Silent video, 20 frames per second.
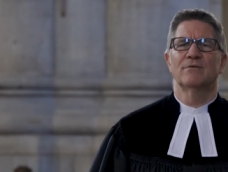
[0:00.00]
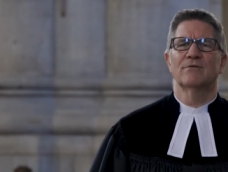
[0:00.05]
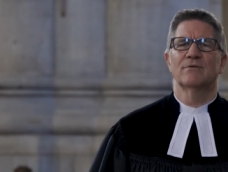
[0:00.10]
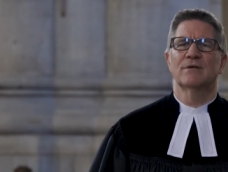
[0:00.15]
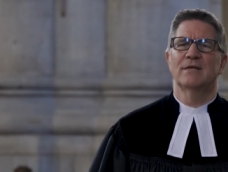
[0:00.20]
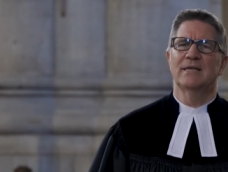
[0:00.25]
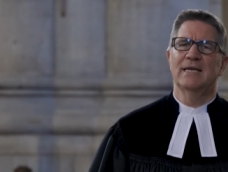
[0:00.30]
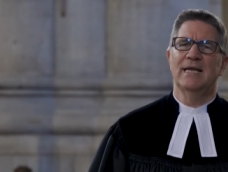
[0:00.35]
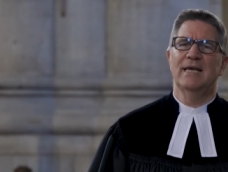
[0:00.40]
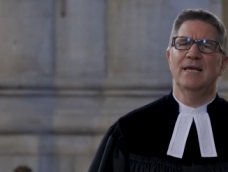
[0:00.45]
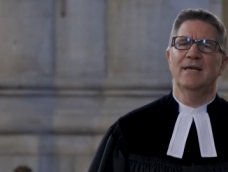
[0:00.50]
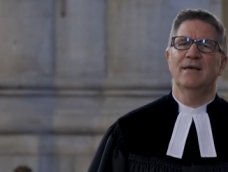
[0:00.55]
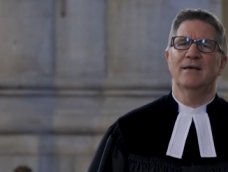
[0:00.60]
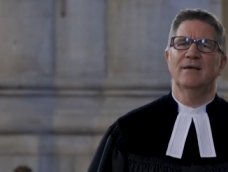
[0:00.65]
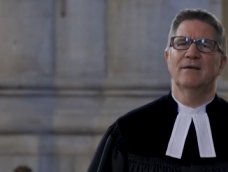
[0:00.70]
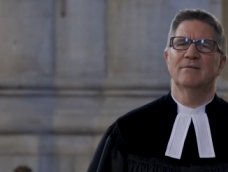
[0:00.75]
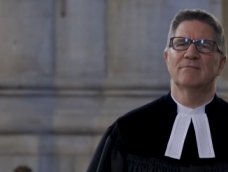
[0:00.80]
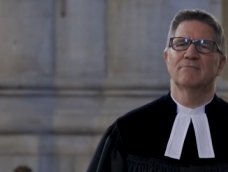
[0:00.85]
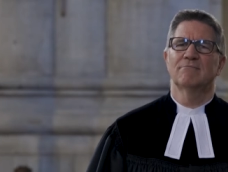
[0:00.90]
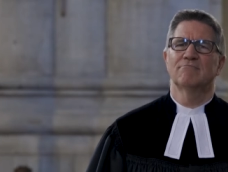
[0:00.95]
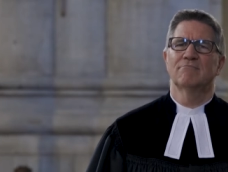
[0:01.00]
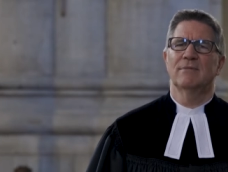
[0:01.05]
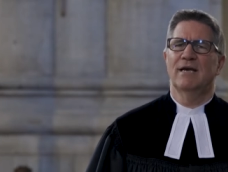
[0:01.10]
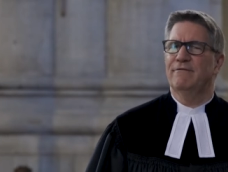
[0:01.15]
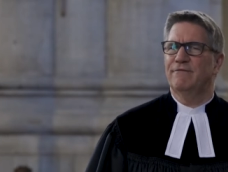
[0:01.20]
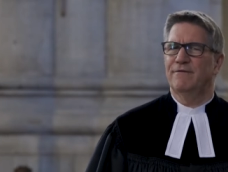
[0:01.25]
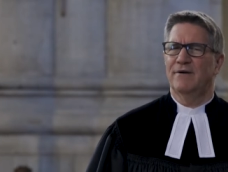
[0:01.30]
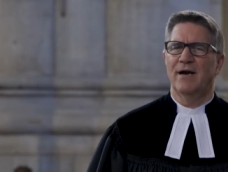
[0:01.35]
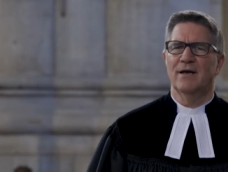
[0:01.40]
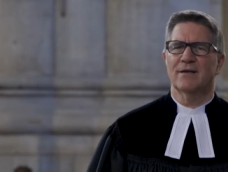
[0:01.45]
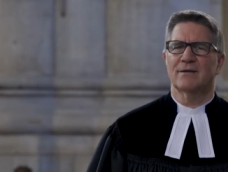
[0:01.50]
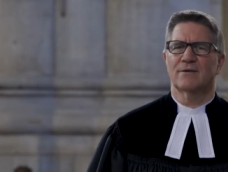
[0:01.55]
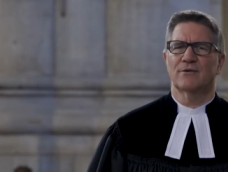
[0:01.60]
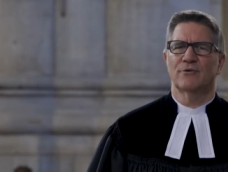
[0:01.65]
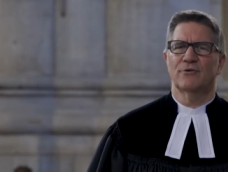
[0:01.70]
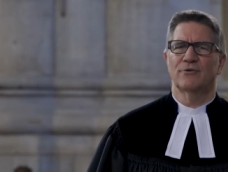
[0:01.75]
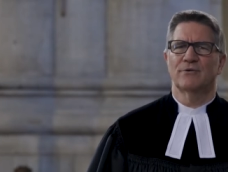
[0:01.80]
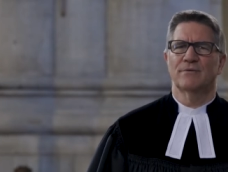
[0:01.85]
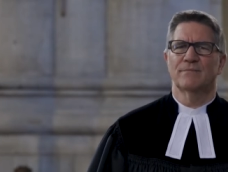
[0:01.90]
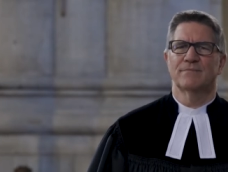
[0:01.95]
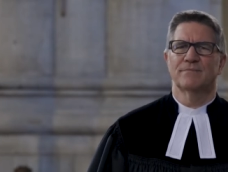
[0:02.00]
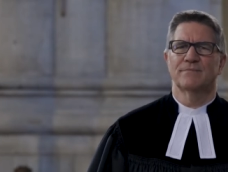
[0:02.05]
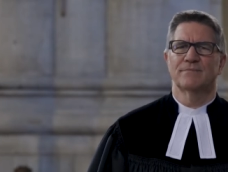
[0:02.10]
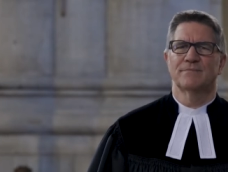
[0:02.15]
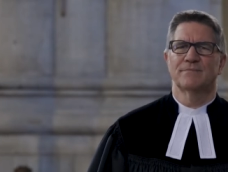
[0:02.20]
und Nähe erfahren können.